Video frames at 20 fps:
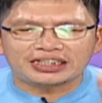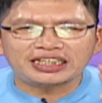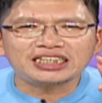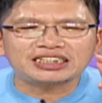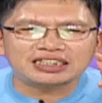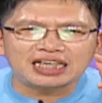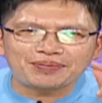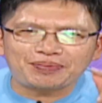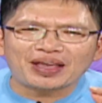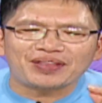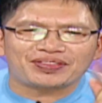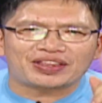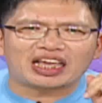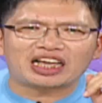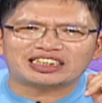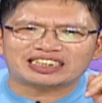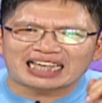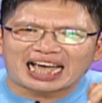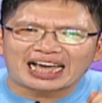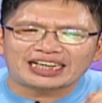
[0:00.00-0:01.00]
可是这边你
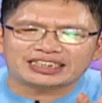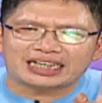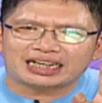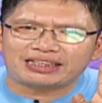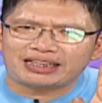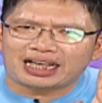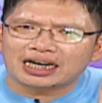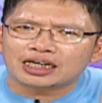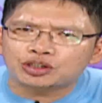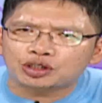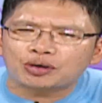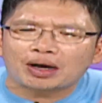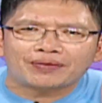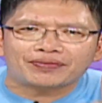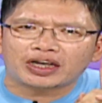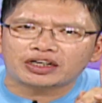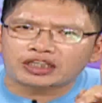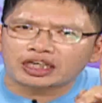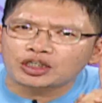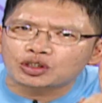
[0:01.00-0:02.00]
要拆成两个区块，
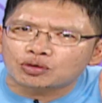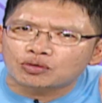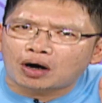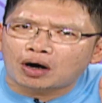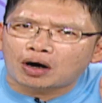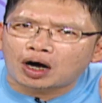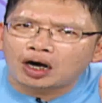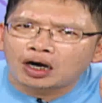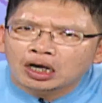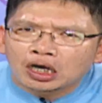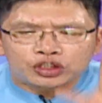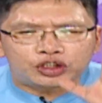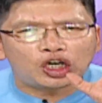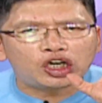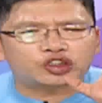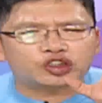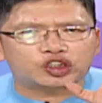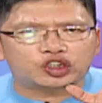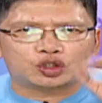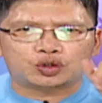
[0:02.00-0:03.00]
你要听清楚哦。
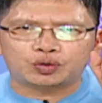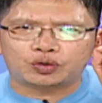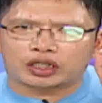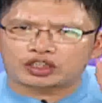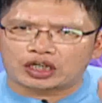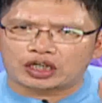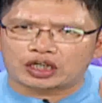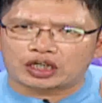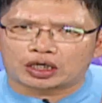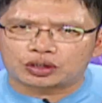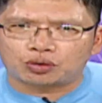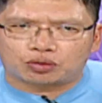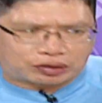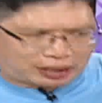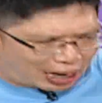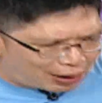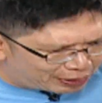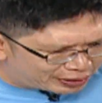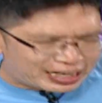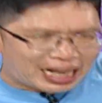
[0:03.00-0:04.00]
就指数的角度，
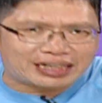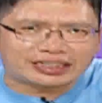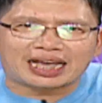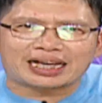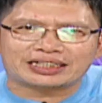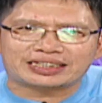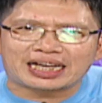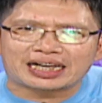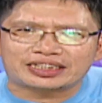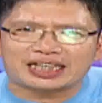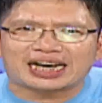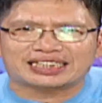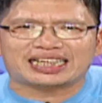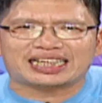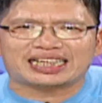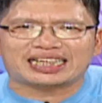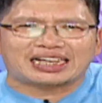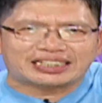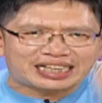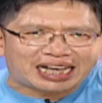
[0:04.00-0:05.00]
它会上上上下
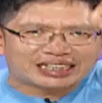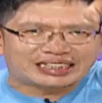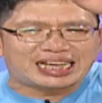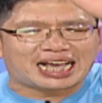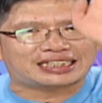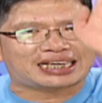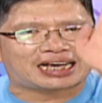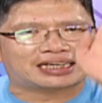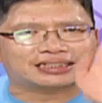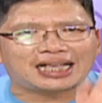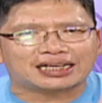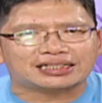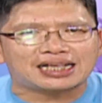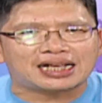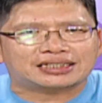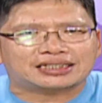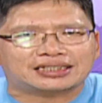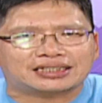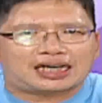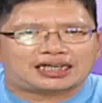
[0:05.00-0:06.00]
上上下下上
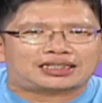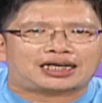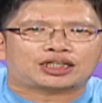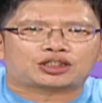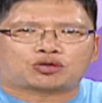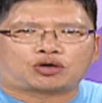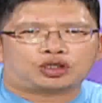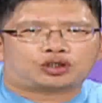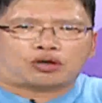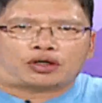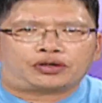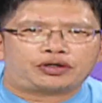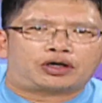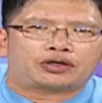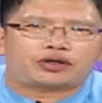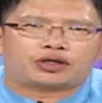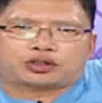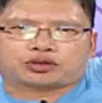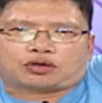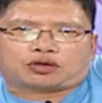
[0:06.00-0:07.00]
上下下左左
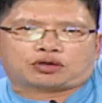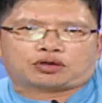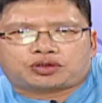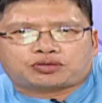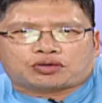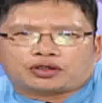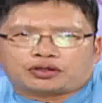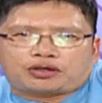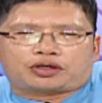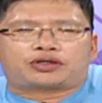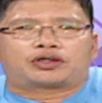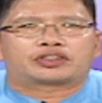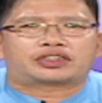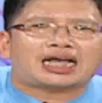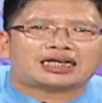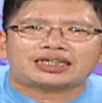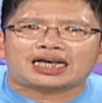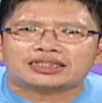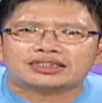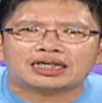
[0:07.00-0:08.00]
右右左左右右
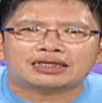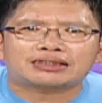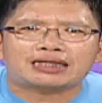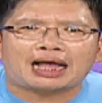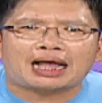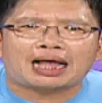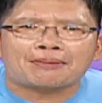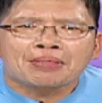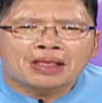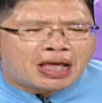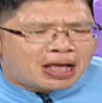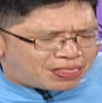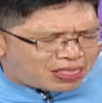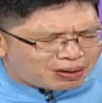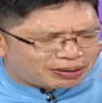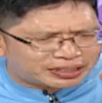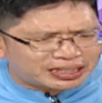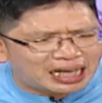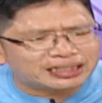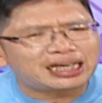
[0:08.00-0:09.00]
上下震荡。
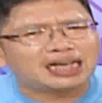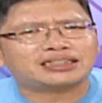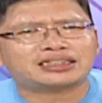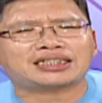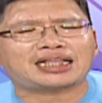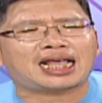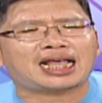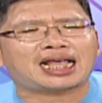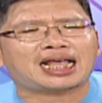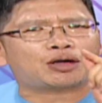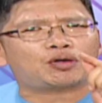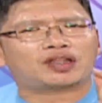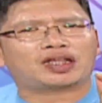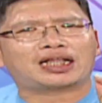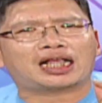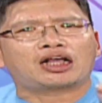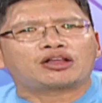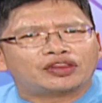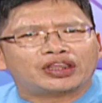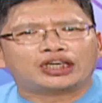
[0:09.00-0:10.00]
那么上下震荡过程
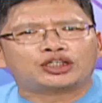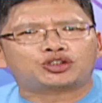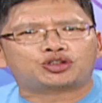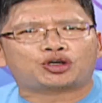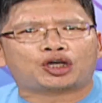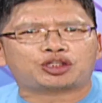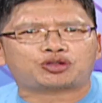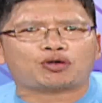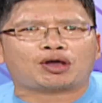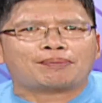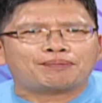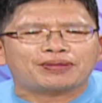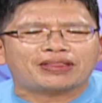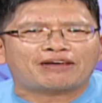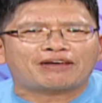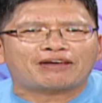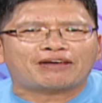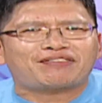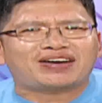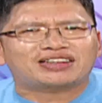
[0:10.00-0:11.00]
中，你绝对不
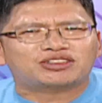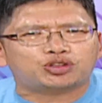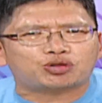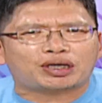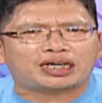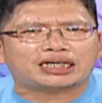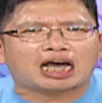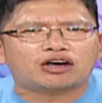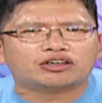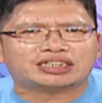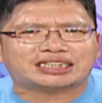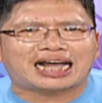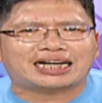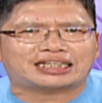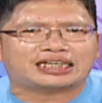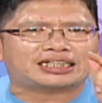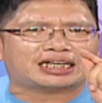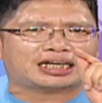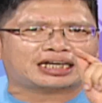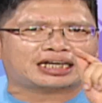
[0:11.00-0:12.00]
能放追高
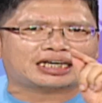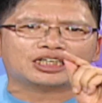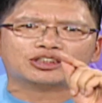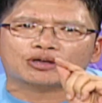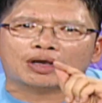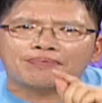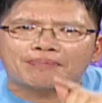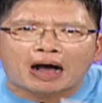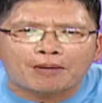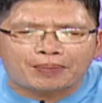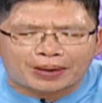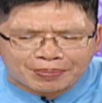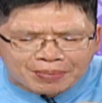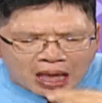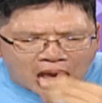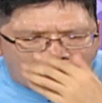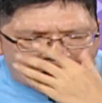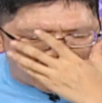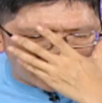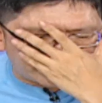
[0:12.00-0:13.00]
杀低的一个所谓毛病。
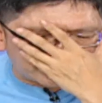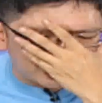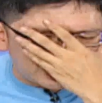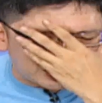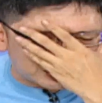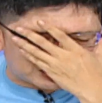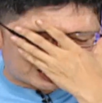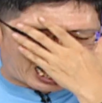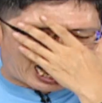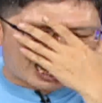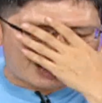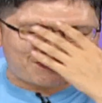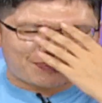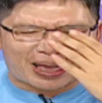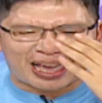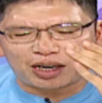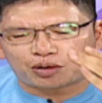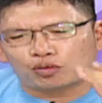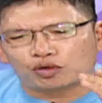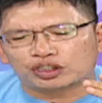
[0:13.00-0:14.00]
而这个台
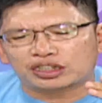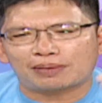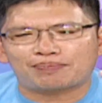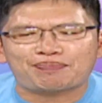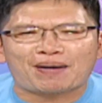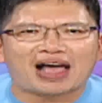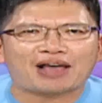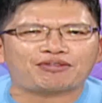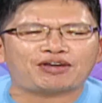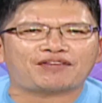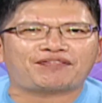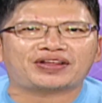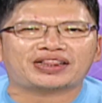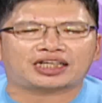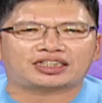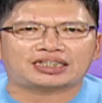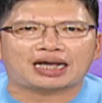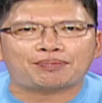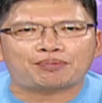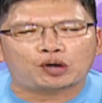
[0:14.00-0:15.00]
北股市八月份
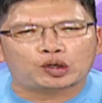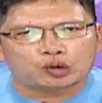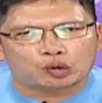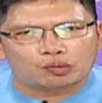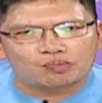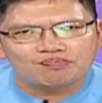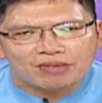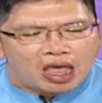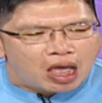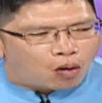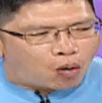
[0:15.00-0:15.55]
的江波图，